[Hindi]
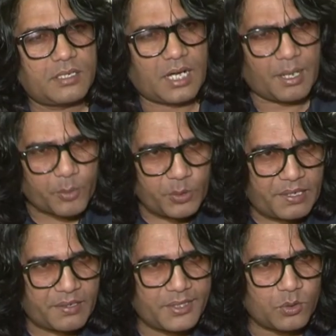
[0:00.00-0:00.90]
ख़राब
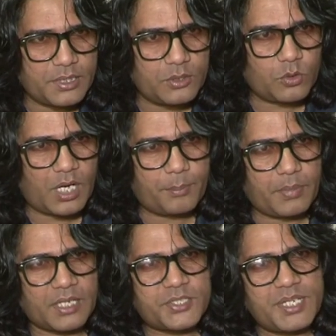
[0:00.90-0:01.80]
पोइट्री नहीं होगी तो
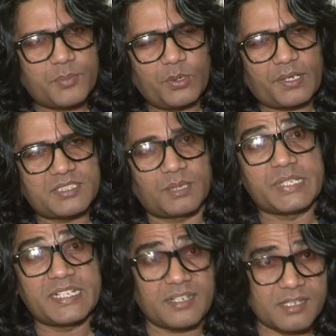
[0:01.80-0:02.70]
आप अच्छी पोइट्री
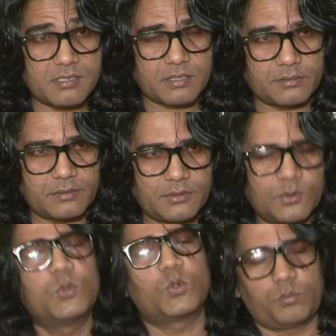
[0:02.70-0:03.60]
समझेंगे कैसे
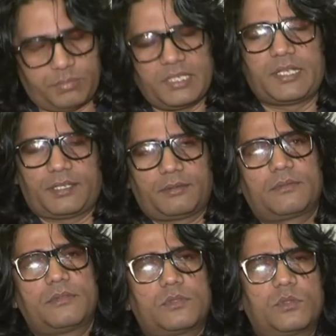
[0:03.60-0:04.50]
तो ये है
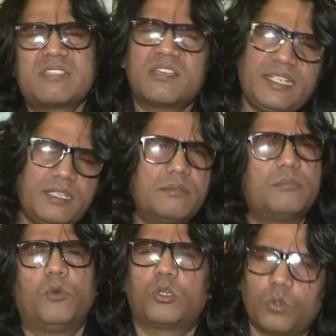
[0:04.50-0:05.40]
तो ऐसा नहीं
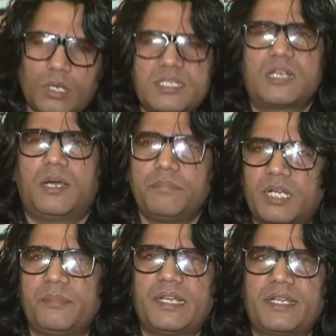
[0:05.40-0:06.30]
है बहुत लोग अच्छा काम
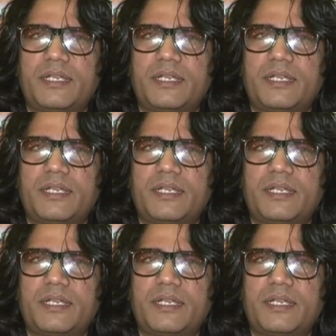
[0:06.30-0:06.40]
कर भी रहे